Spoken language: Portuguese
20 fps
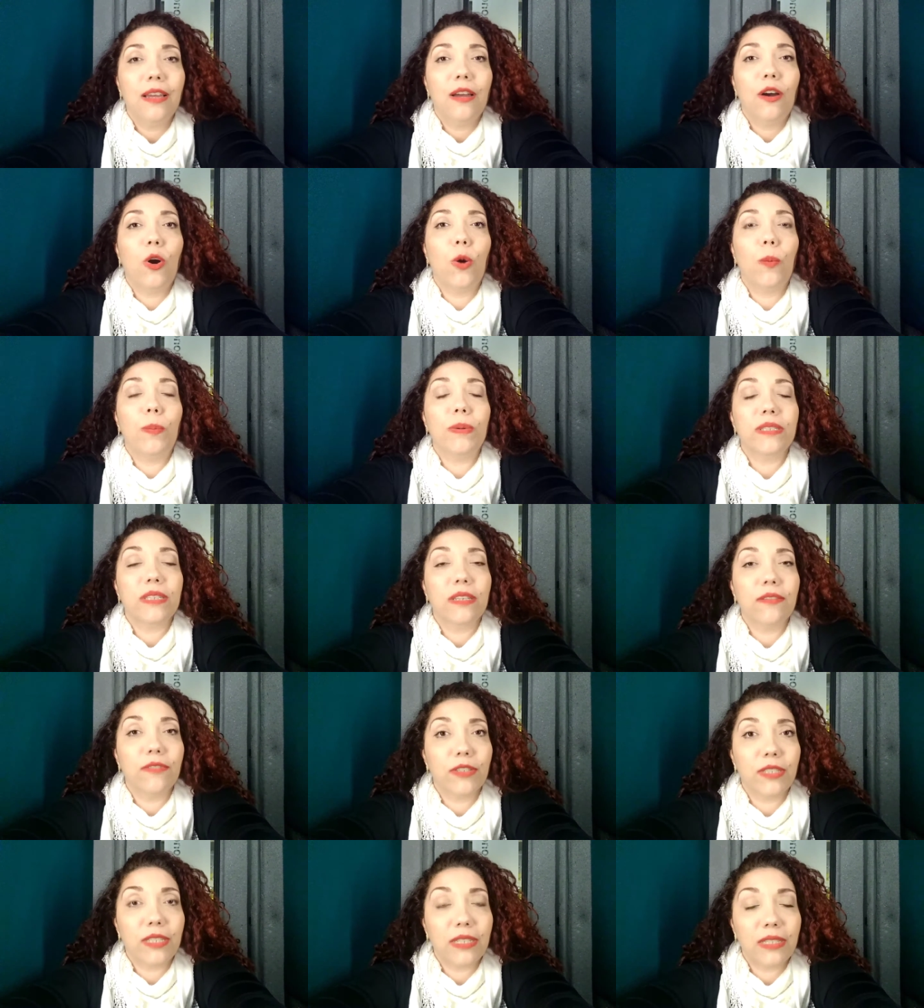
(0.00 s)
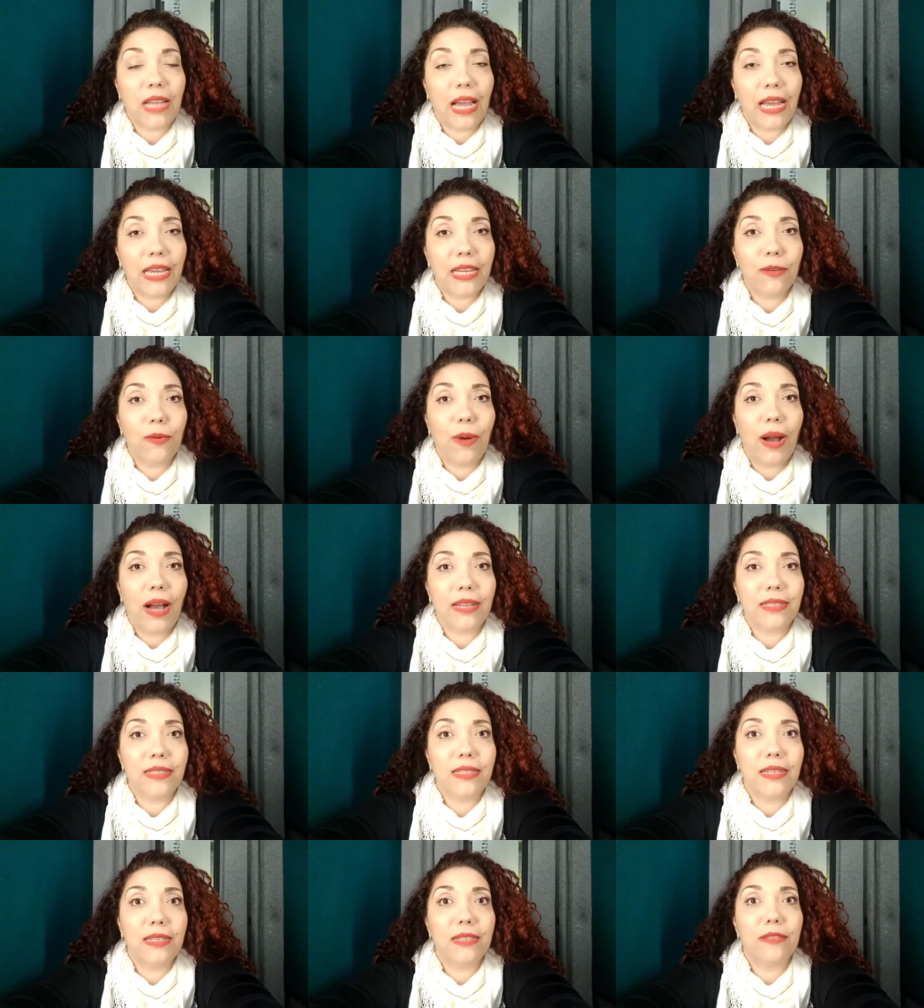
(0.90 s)
Roupas que você está aí
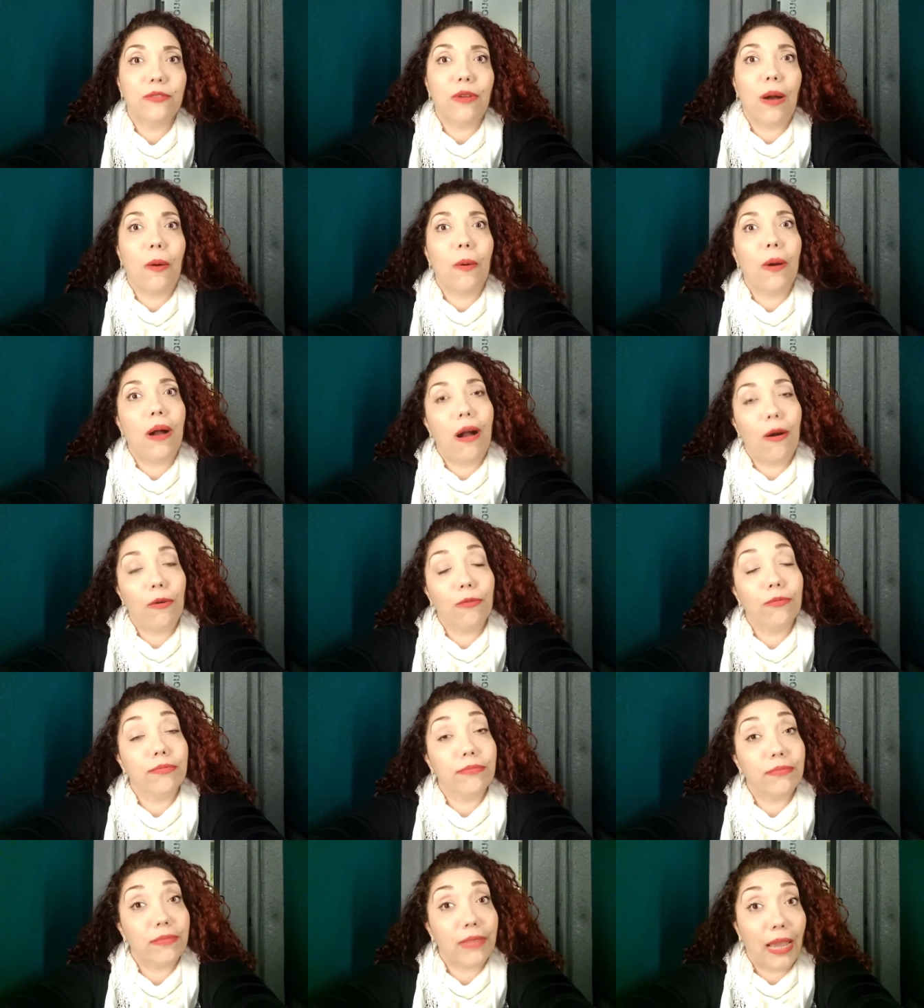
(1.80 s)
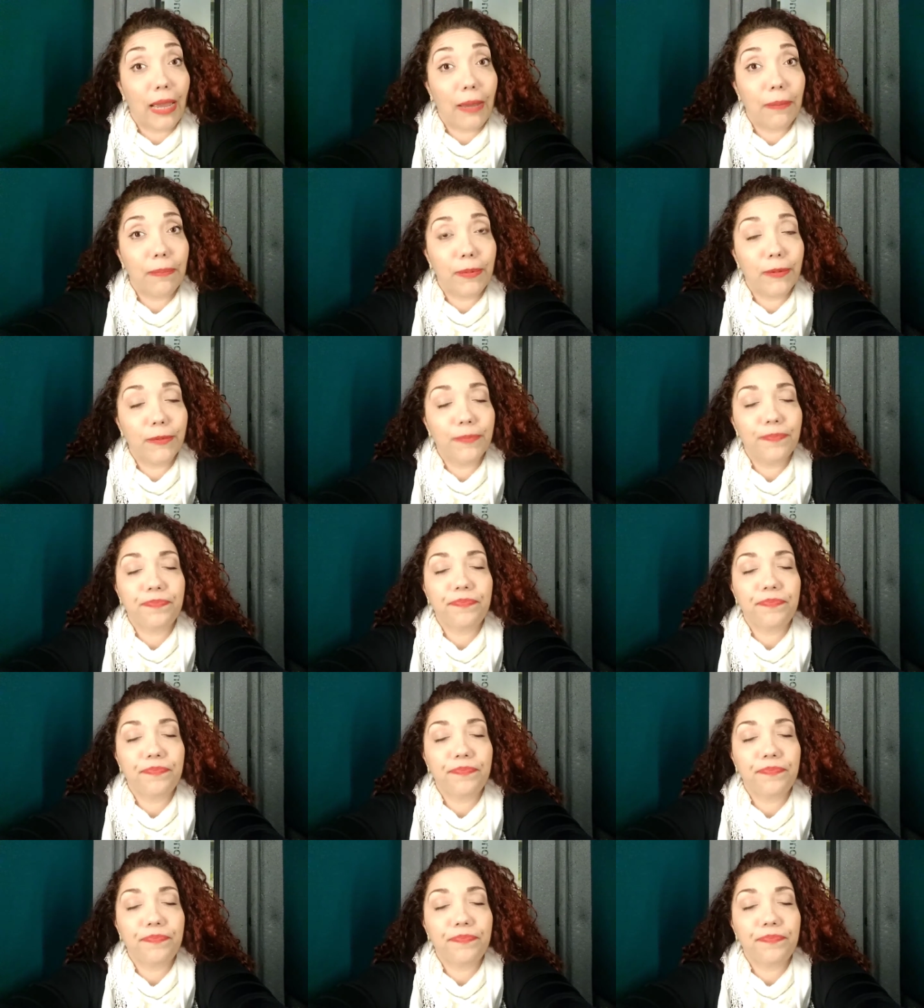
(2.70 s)
guardando há algum tempo,